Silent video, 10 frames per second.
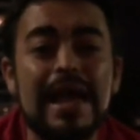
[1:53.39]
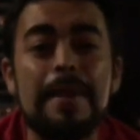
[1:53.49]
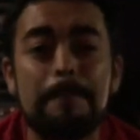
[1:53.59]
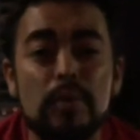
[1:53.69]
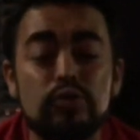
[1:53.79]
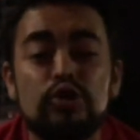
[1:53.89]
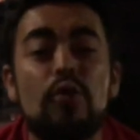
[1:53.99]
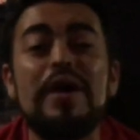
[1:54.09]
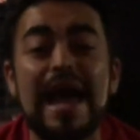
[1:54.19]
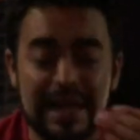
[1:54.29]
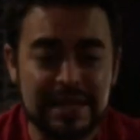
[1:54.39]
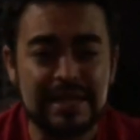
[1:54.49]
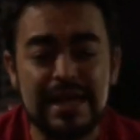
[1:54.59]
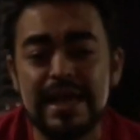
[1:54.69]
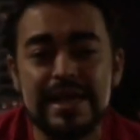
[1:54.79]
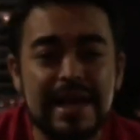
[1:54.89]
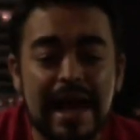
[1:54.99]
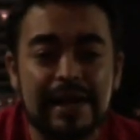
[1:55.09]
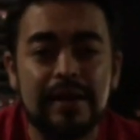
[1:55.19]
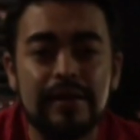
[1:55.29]
el punto B al que quiere
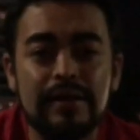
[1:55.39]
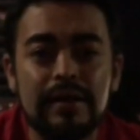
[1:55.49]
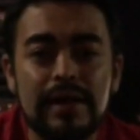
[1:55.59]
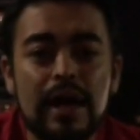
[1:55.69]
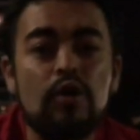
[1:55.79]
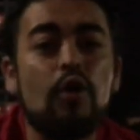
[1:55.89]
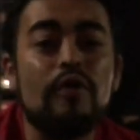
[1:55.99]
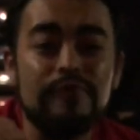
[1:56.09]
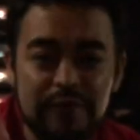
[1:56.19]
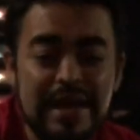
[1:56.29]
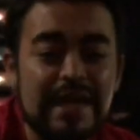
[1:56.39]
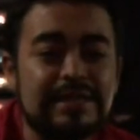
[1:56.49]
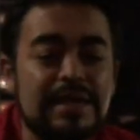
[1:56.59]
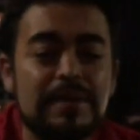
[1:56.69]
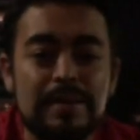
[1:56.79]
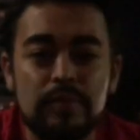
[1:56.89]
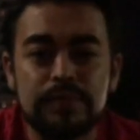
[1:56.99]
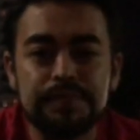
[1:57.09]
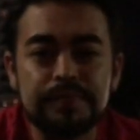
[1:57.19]
llegar, confía en sí mismo.